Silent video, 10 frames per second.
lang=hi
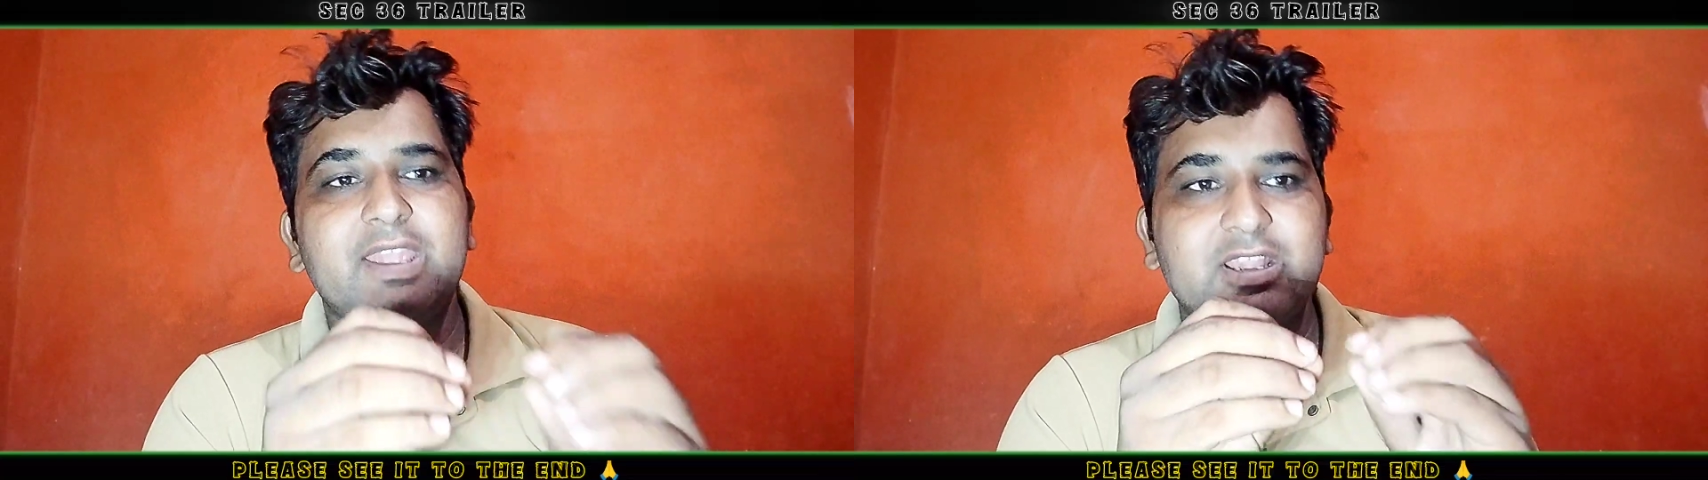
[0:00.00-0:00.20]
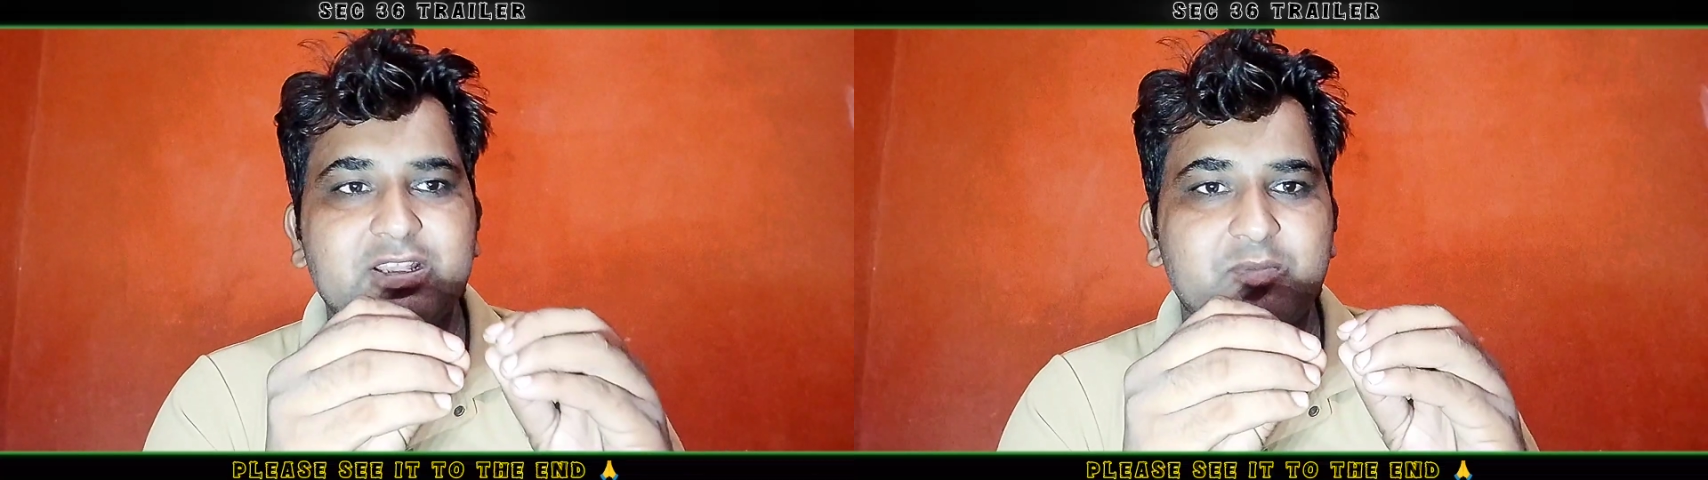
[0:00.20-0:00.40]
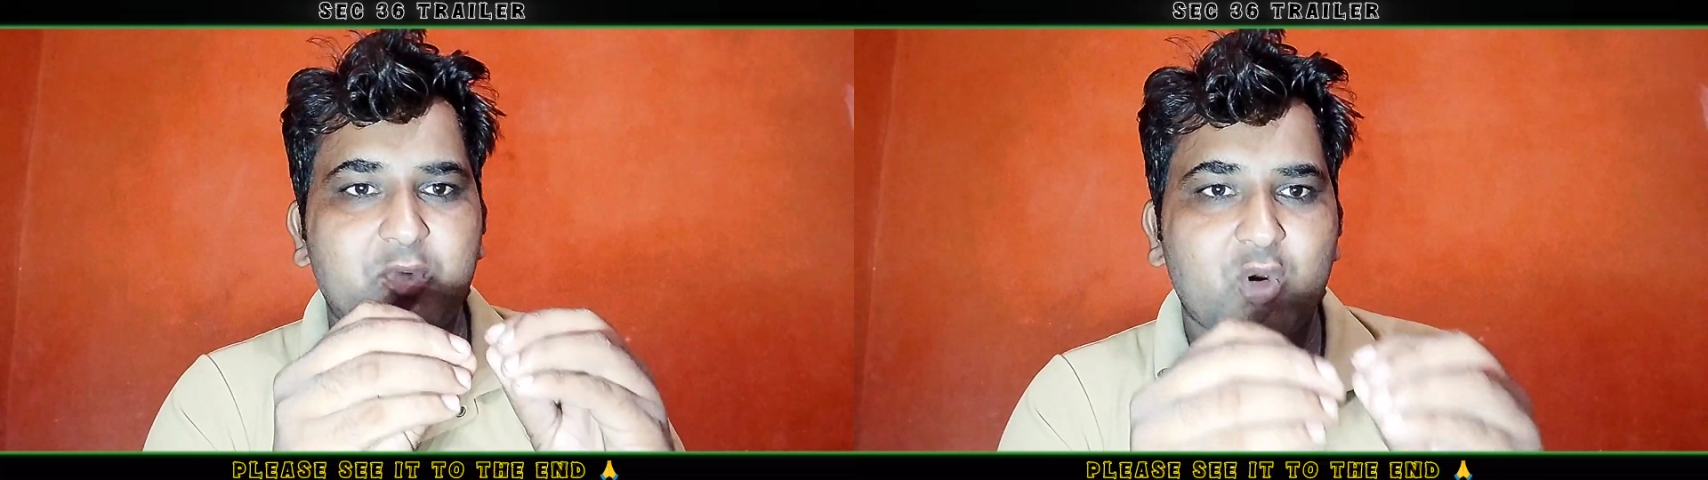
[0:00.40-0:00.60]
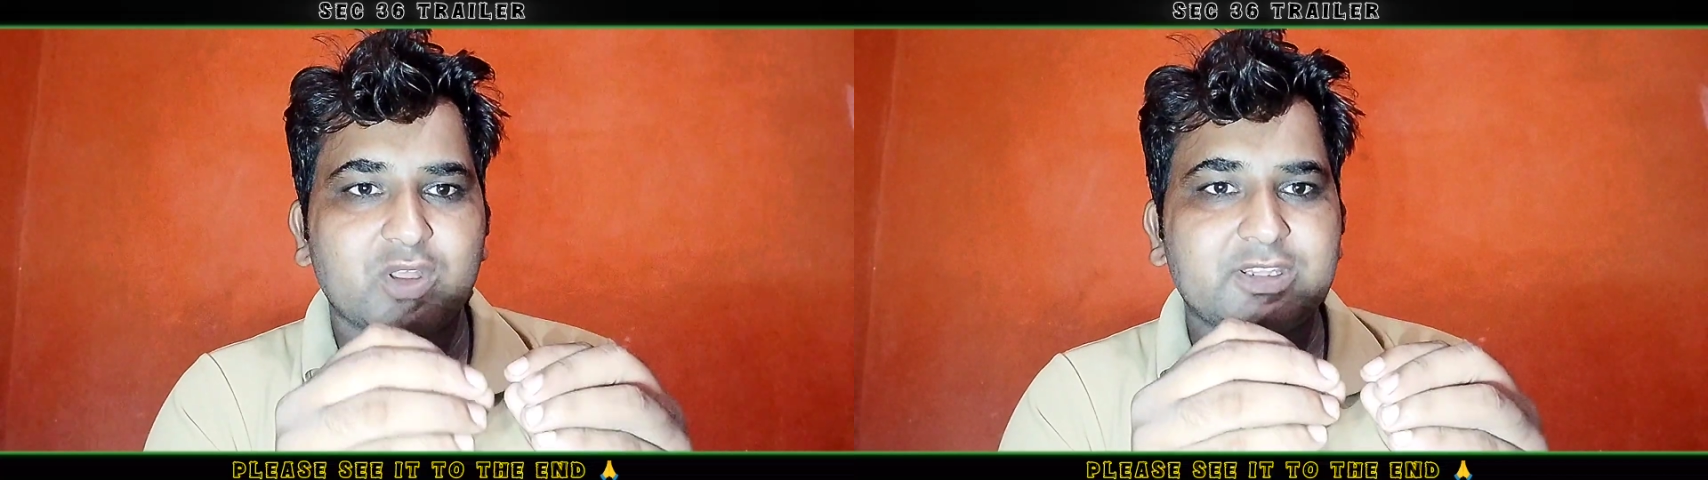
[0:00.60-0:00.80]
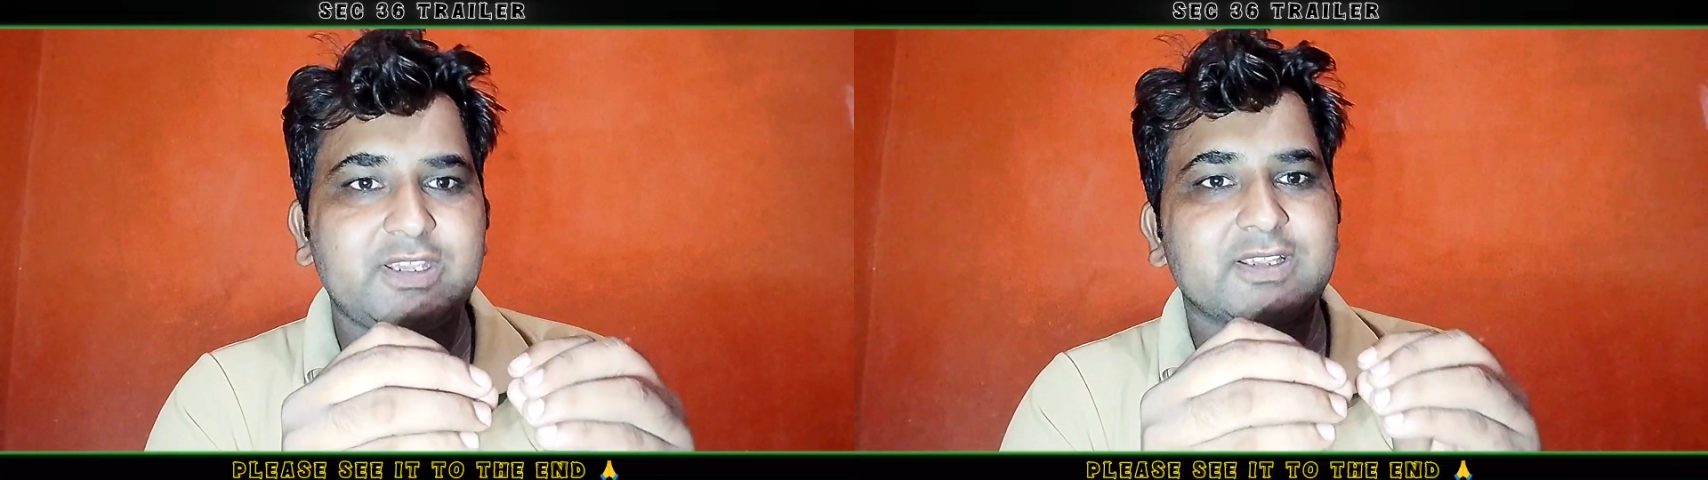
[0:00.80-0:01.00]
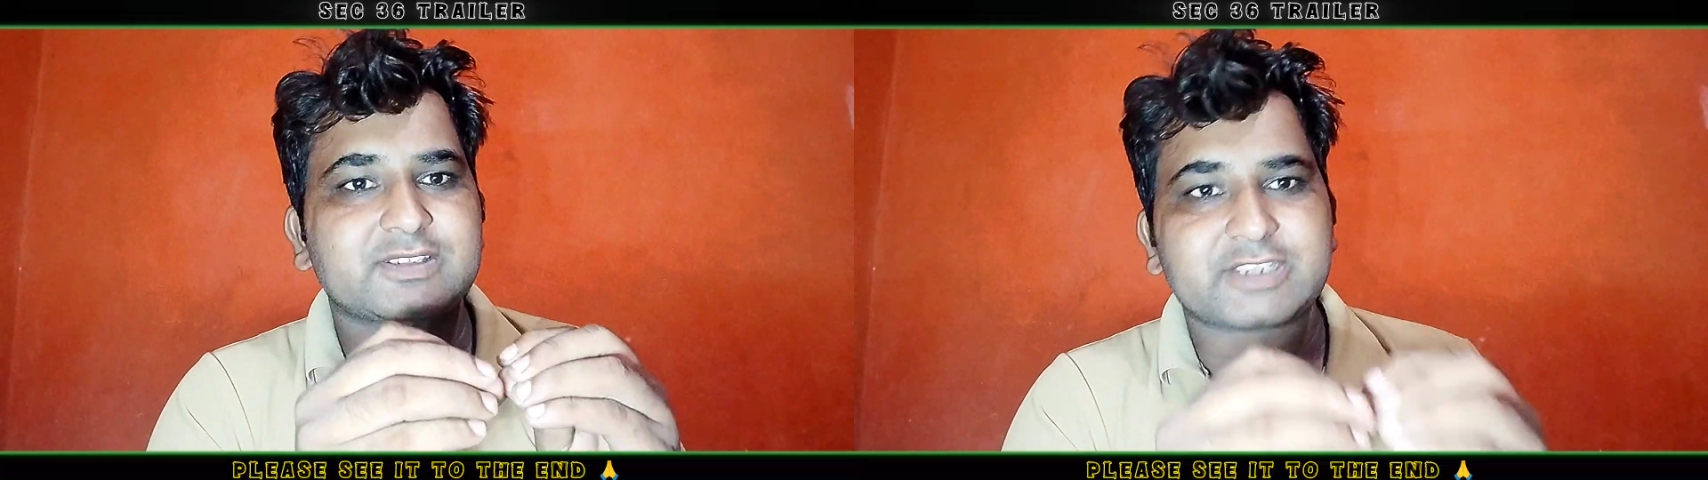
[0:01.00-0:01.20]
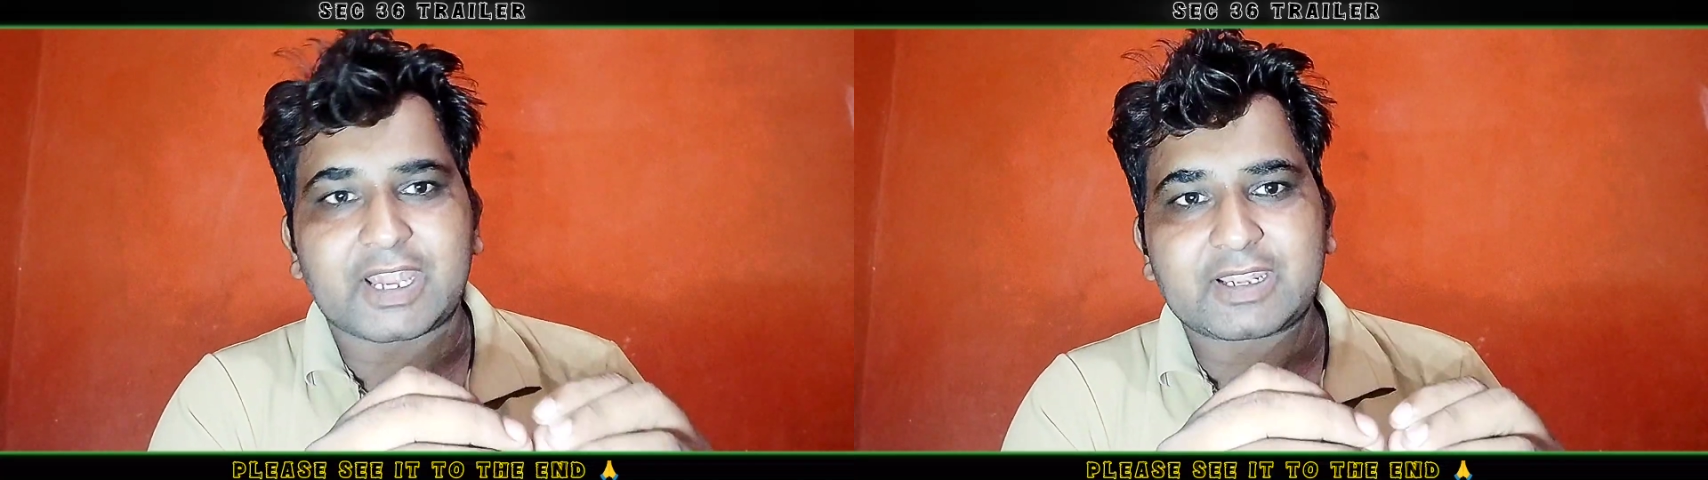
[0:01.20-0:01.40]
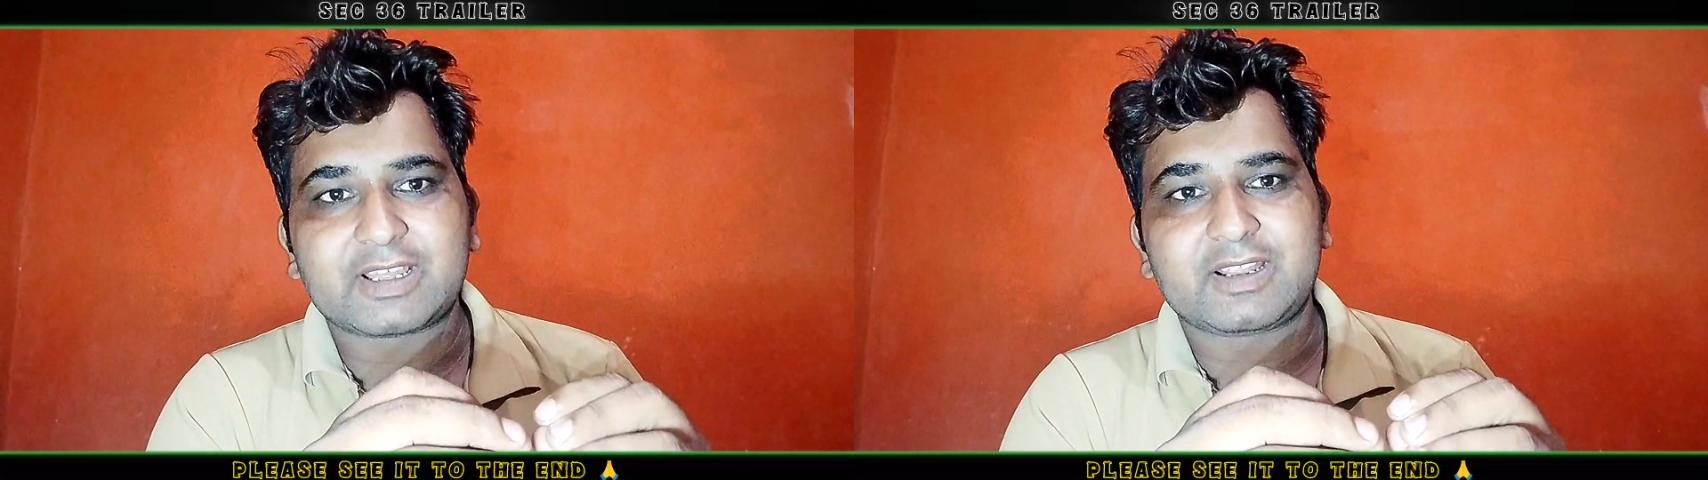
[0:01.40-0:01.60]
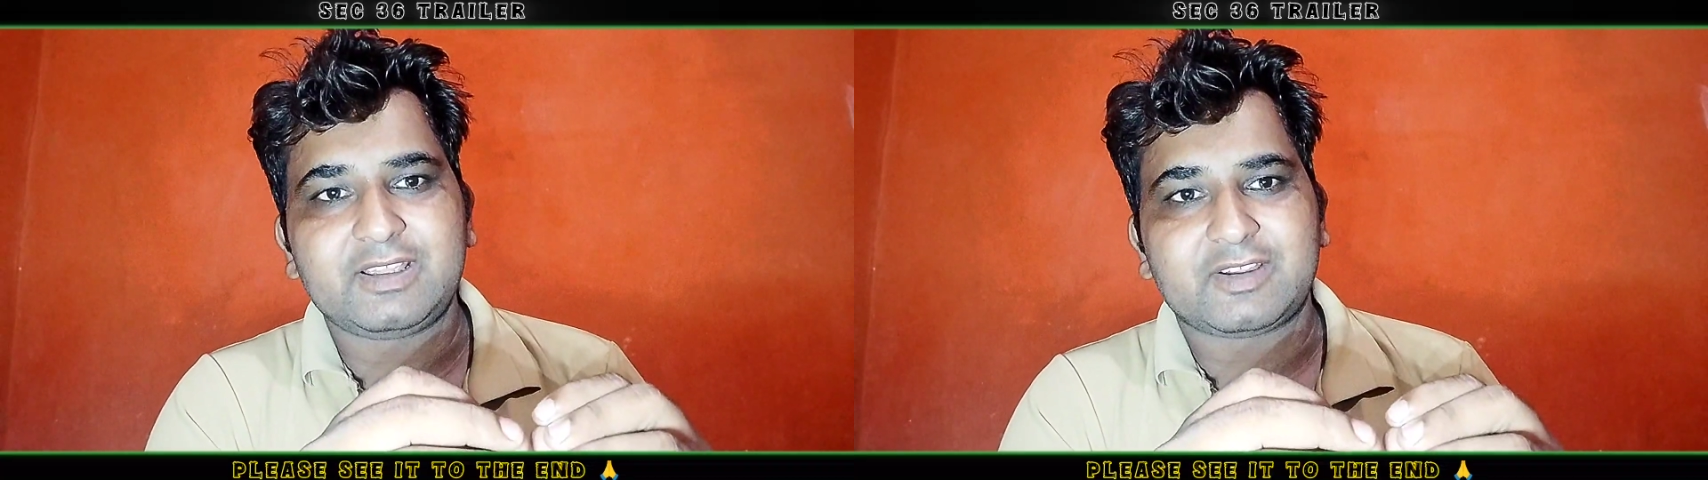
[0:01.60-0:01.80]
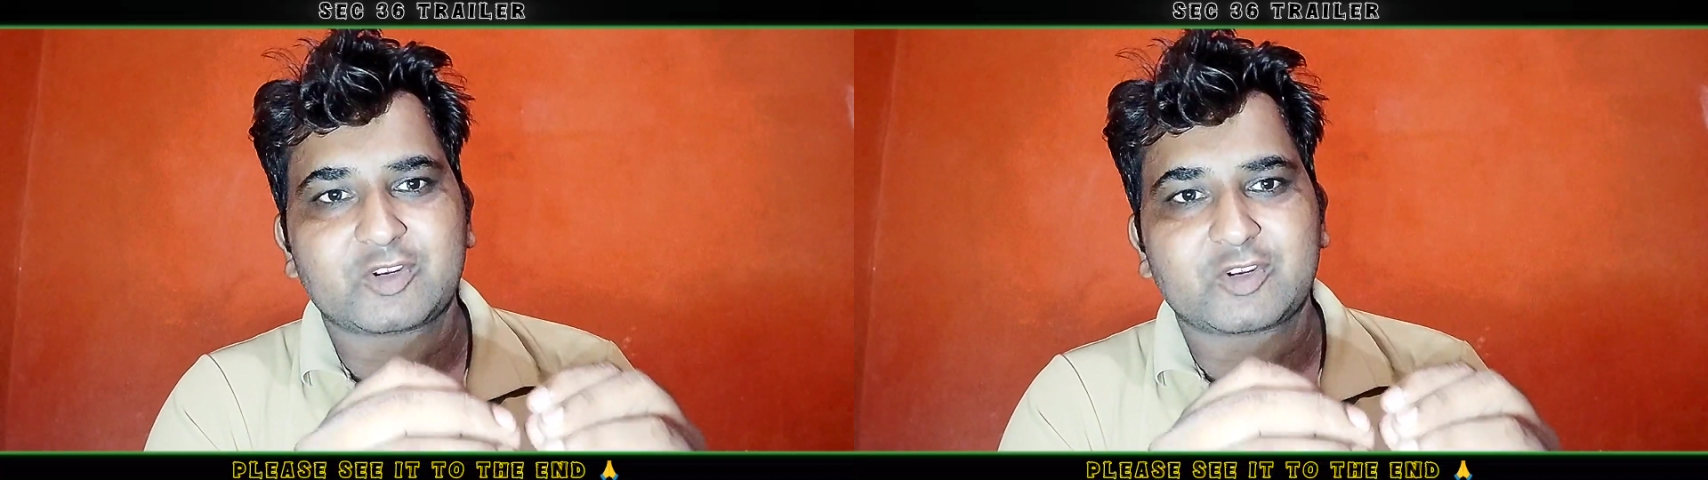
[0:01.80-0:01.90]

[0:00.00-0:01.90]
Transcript: एक बहुत ही अच्छे एक्टर हैं